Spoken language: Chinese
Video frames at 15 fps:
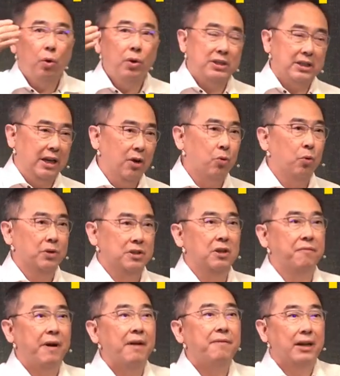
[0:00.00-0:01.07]
那多
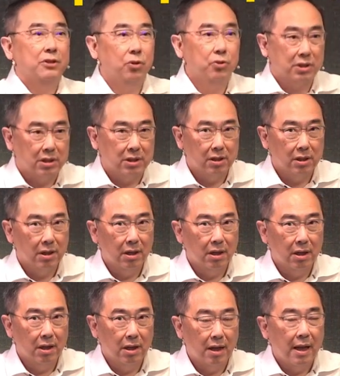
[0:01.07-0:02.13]
结果子的方法就
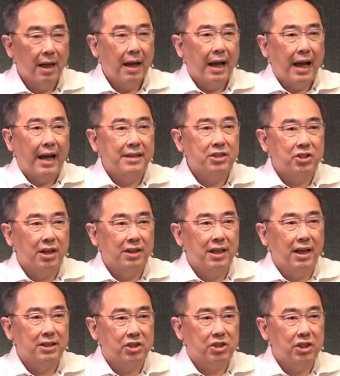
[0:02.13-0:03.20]
是
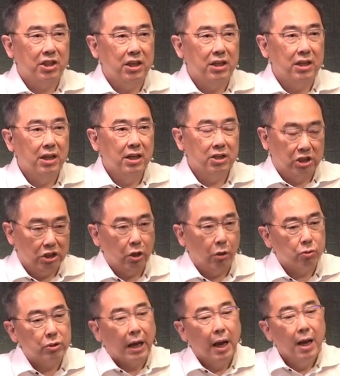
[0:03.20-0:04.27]
按神的旨意
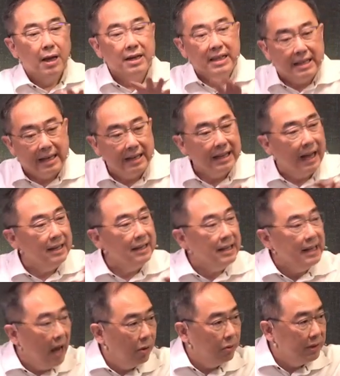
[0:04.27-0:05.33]
祈求，就是你
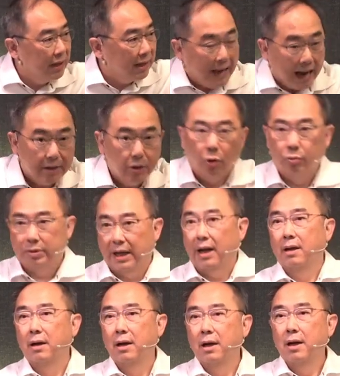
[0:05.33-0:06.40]
跟他要那个他
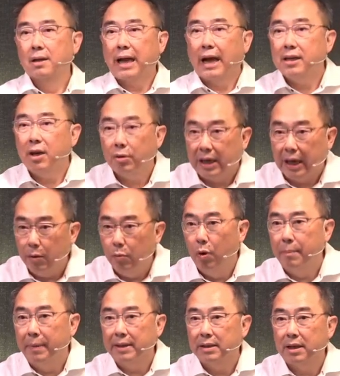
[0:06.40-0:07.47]
有的，他
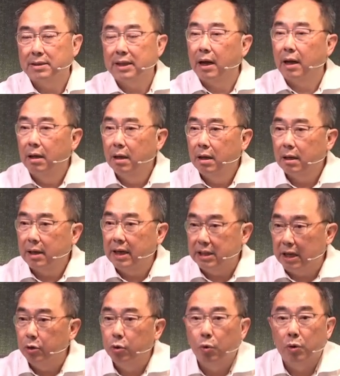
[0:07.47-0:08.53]
要给我们的，这样
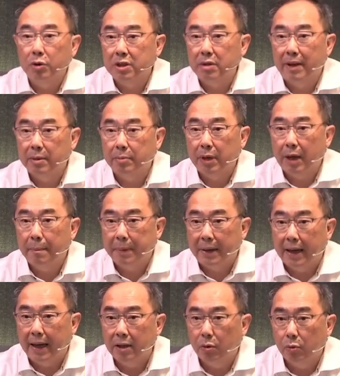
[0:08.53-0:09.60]
可以结很多果子了嘛，对
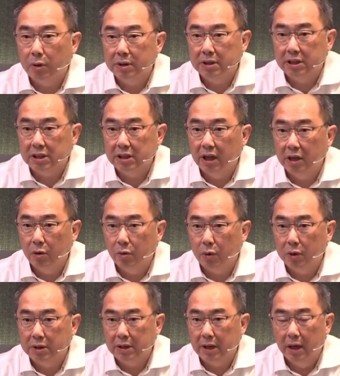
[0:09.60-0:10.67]
不对？平安的果子，
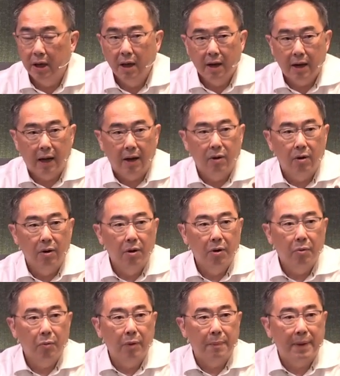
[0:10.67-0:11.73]
喜乐的果子，然
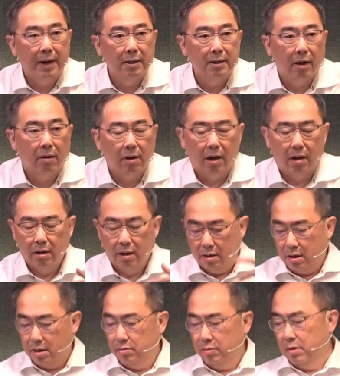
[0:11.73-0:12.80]
后为别人祷
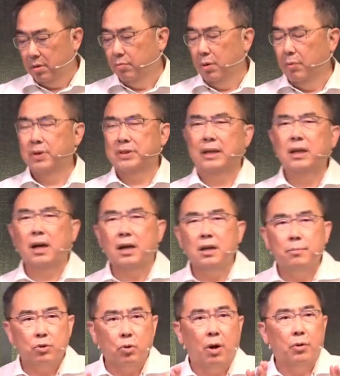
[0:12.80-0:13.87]
告。哦，我我我
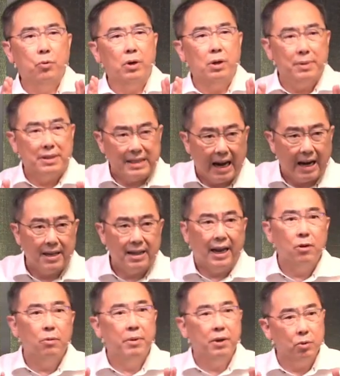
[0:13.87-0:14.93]
常常跟你们说，如果你们
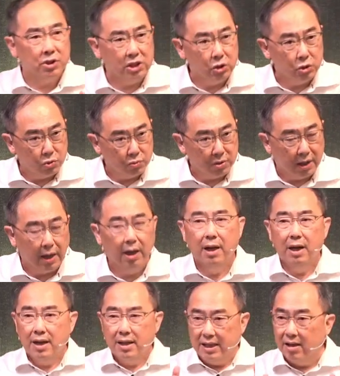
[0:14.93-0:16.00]
家人还有没有信
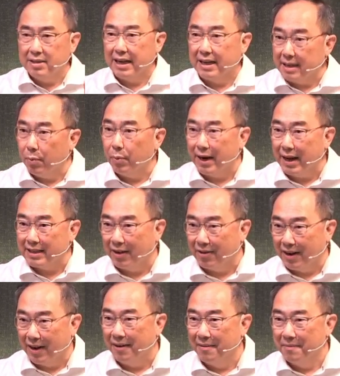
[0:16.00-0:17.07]
主的，你要常
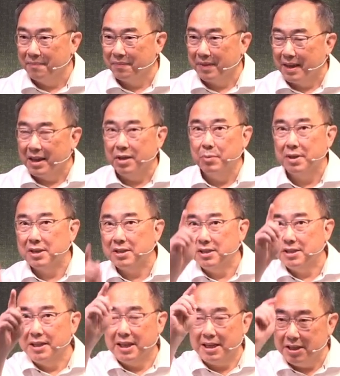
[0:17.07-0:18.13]
常为他祷告，
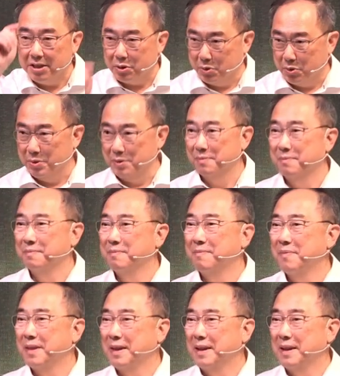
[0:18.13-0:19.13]
因为这是神的应许。